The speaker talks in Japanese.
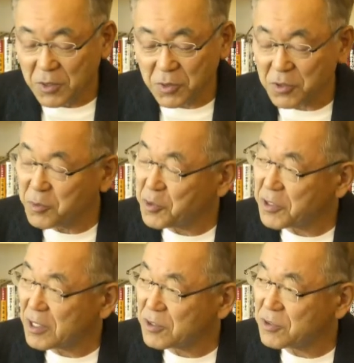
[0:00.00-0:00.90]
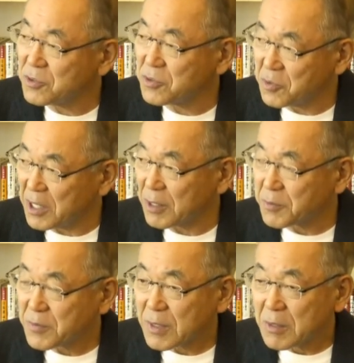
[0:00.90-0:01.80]
この問題というのは、
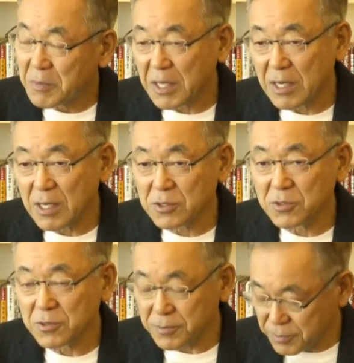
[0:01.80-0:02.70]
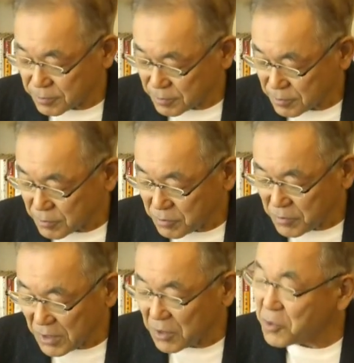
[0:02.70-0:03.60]

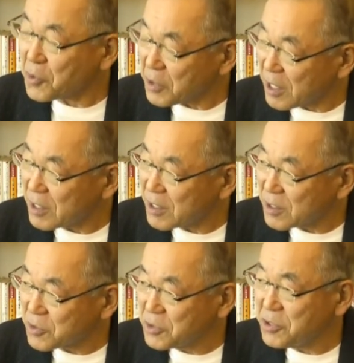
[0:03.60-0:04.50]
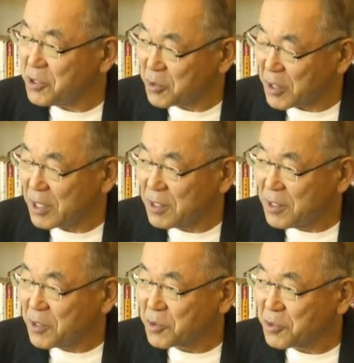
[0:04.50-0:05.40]
コロナというよりは
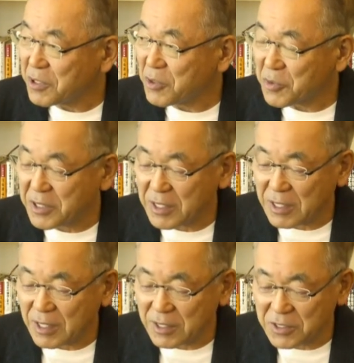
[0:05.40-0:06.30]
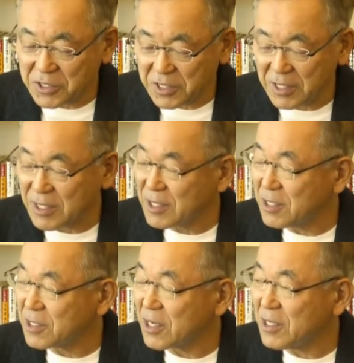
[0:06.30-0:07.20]
コロナをきっかけにしてか
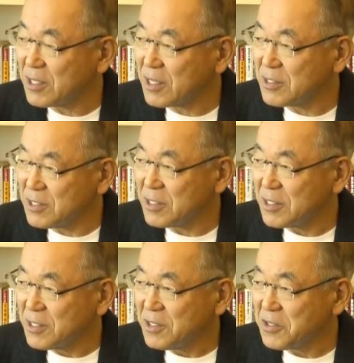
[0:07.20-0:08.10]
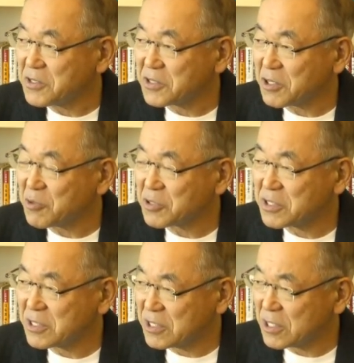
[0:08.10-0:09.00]
なり大胆にリストラを
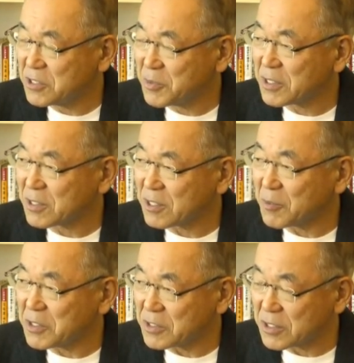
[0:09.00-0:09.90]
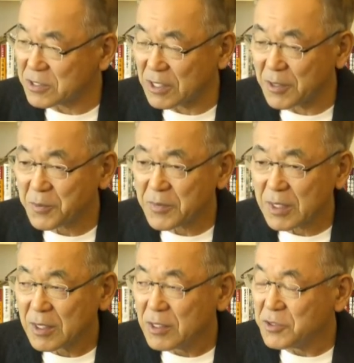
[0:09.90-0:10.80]
してしまったためにですね
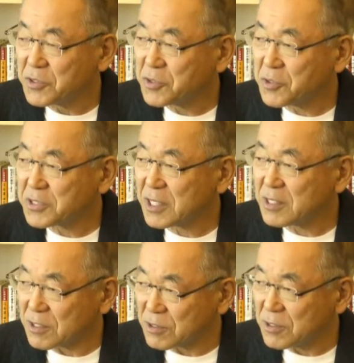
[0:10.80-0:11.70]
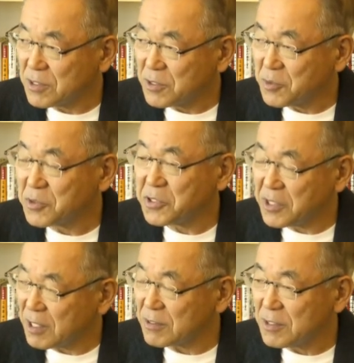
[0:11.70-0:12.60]
輸送チャンネルを
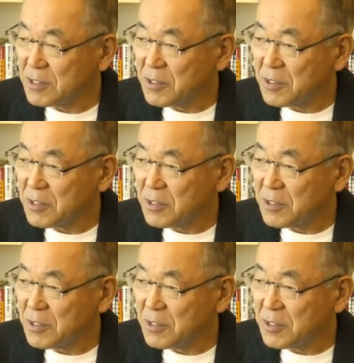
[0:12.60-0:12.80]
担う、